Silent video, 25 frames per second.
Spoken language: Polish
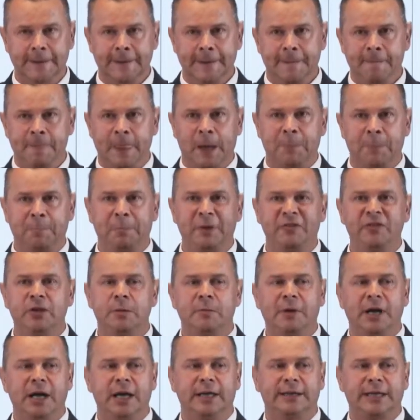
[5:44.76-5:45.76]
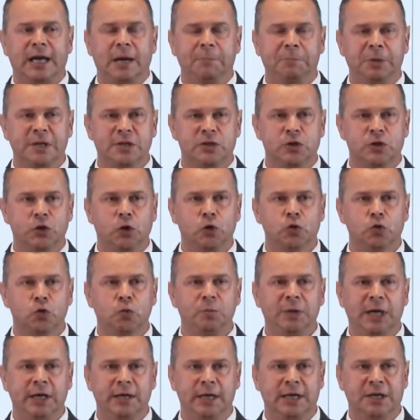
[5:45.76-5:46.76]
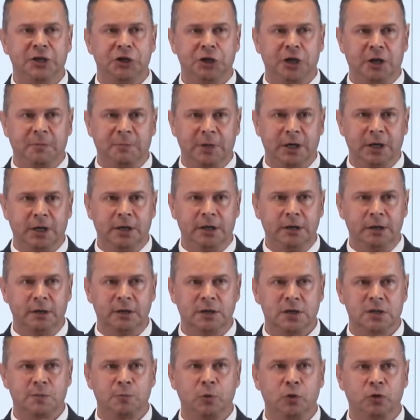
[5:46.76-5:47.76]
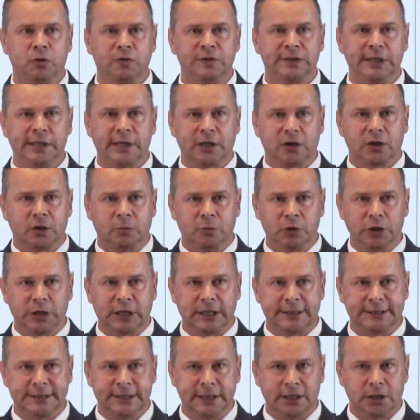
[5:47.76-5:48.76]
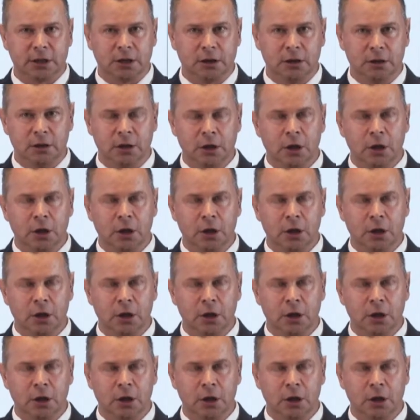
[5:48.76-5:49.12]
na pewnym etapie zrozumienia siebie z punktu widzenia komunikacyjnego